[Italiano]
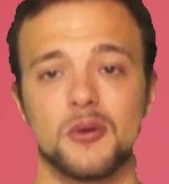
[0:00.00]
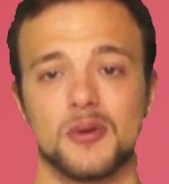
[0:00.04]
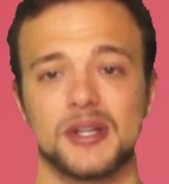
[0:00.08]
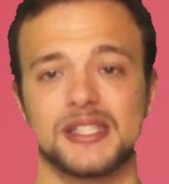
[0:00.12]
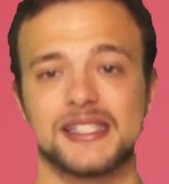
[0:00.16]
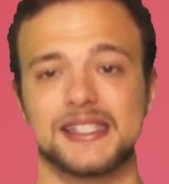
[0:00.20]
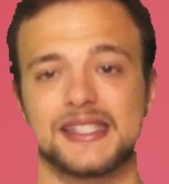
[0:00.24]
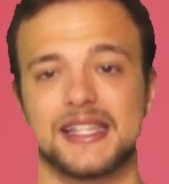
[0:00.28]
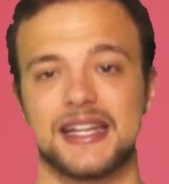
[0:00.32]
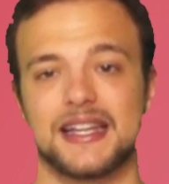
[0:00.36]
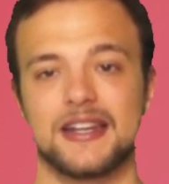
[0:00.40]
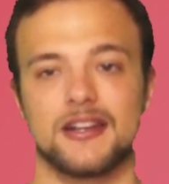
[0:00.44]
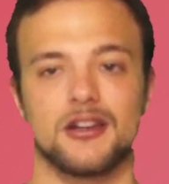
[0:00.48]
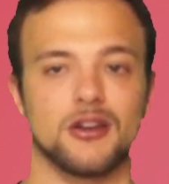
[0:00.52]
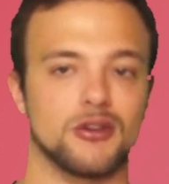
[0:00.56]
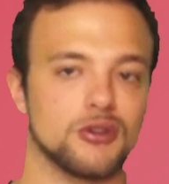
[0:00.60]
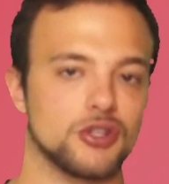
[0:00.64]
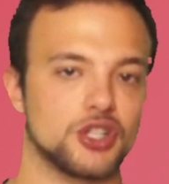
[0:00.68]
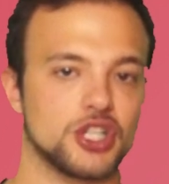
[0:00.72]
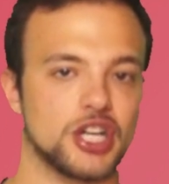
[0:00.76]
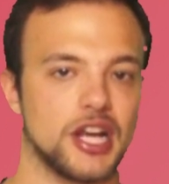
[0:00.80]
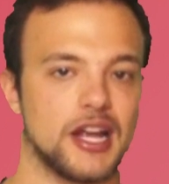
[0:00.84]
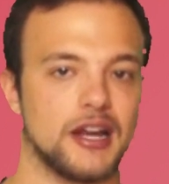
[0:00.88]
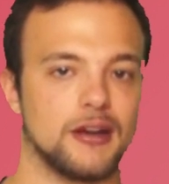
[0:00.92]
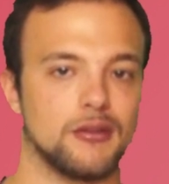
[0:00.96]
Queste non
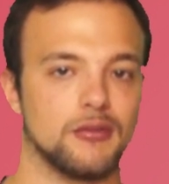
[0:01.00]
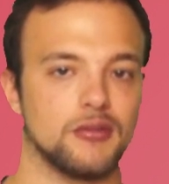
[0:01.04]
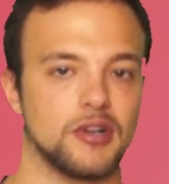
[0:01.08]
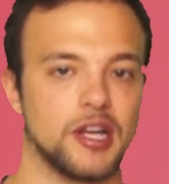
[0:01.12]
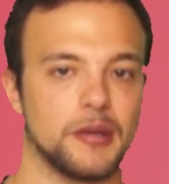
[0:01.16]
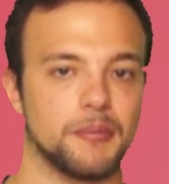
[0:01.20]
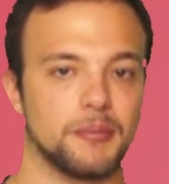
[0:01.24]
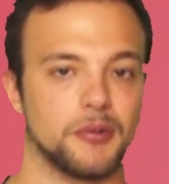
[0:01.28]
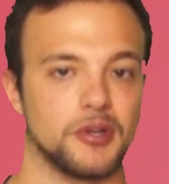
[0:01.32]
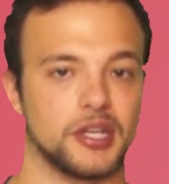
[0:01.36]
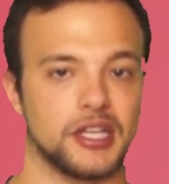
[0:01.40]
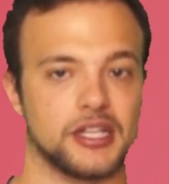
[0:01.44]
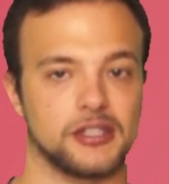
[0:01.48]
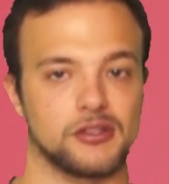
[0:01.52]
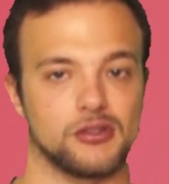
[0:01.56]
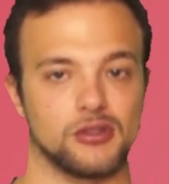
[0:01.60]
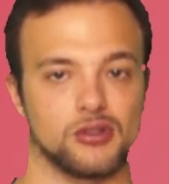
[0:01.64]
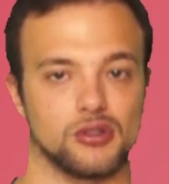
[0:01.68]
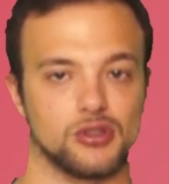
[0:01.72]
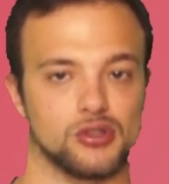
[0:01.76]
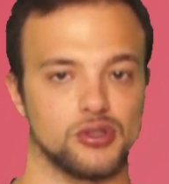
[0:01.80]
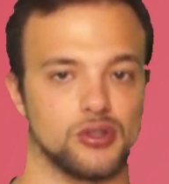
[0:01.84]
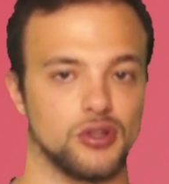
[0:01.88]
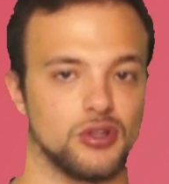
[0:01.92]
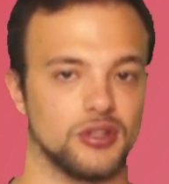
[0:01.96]
cellule, poiché
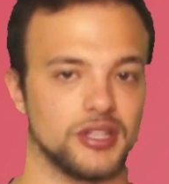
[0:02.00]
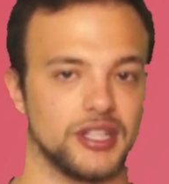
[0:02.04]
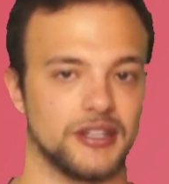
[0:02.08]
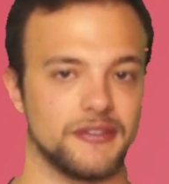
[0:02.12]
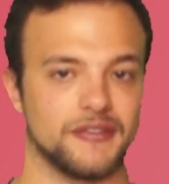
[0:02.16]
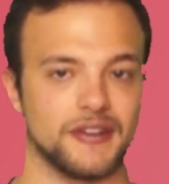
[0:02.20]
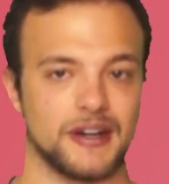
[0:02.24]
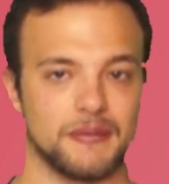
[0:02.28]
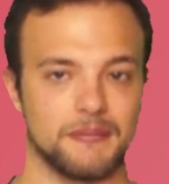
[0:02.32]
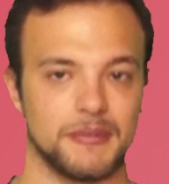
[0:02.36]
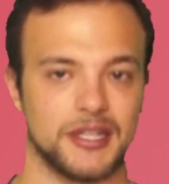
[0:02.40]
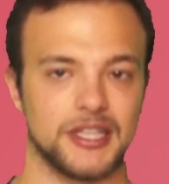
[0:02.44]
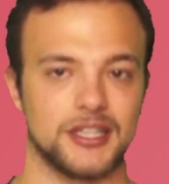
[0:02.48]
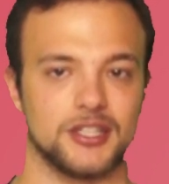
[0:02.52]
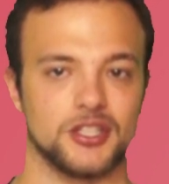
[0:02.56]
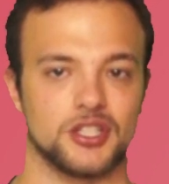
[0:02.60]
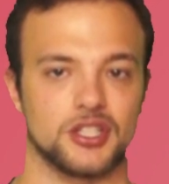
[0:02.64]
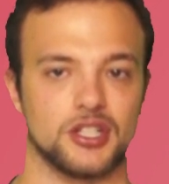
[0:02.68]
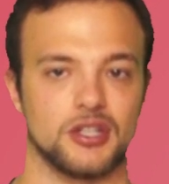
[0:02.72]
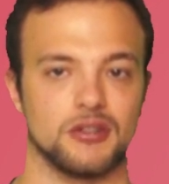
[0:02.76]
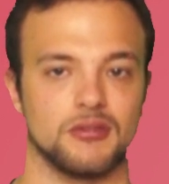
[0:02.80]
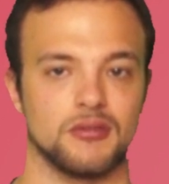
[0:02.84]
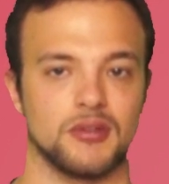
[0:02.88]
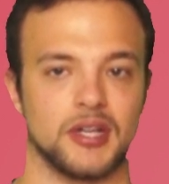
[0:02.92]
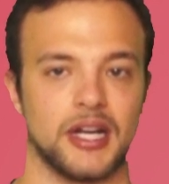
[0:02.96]
sono solo dei frammenti
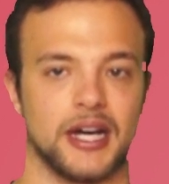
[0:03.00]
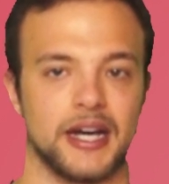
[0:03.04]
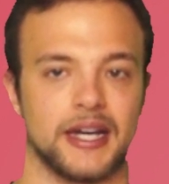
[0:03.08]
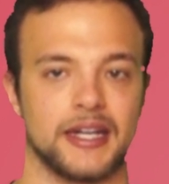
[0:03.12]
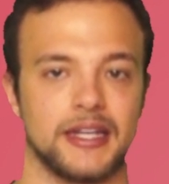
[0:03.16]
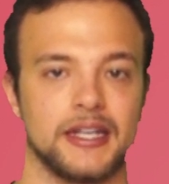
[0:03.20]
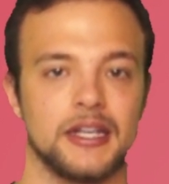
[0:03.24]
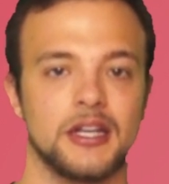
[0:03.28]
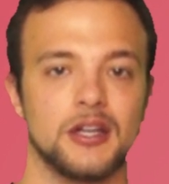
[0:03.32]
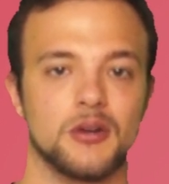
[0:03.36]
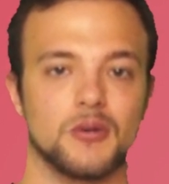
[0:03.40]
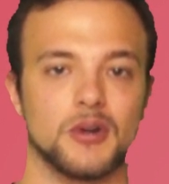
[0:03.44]
cellulari,